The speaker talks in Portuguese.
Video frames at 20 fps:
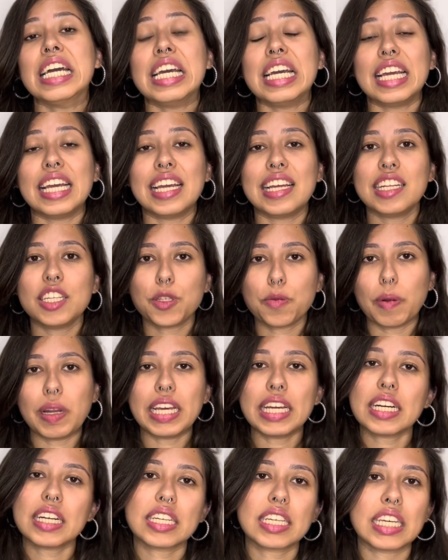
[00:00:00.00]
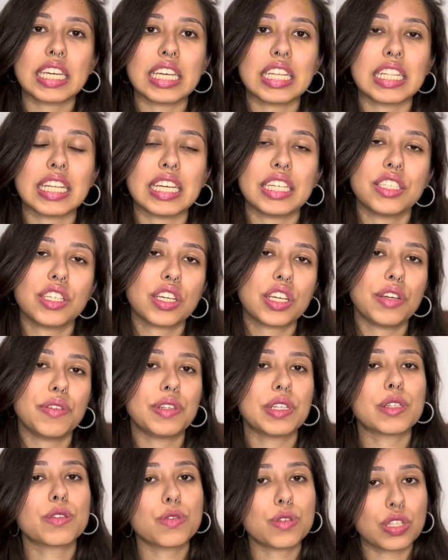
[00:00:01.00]
Ele explica que desde que o
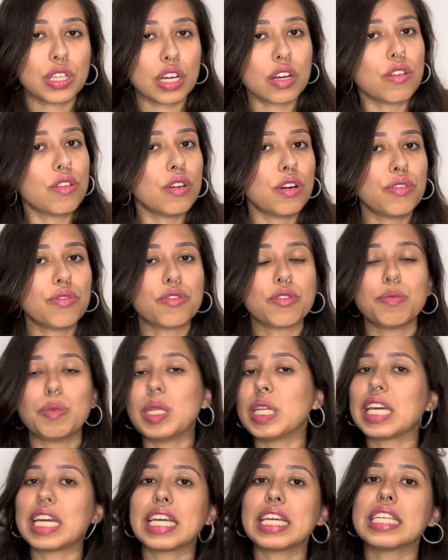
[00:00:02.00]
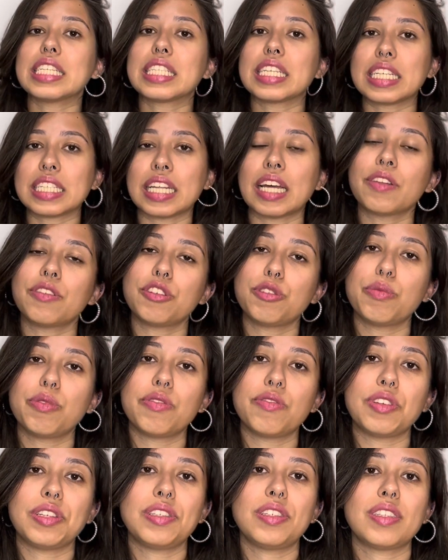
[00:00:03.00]
Nino chegou ao Fluminense até
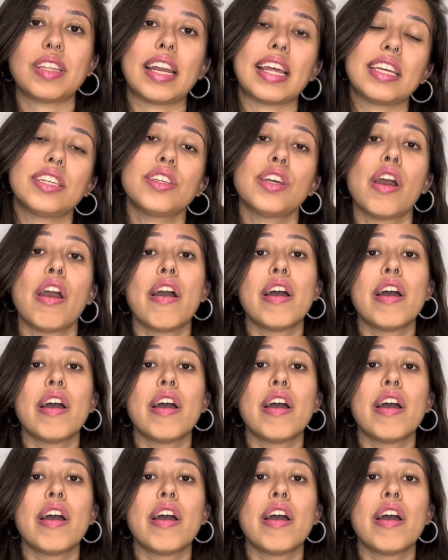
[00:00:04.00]
2023,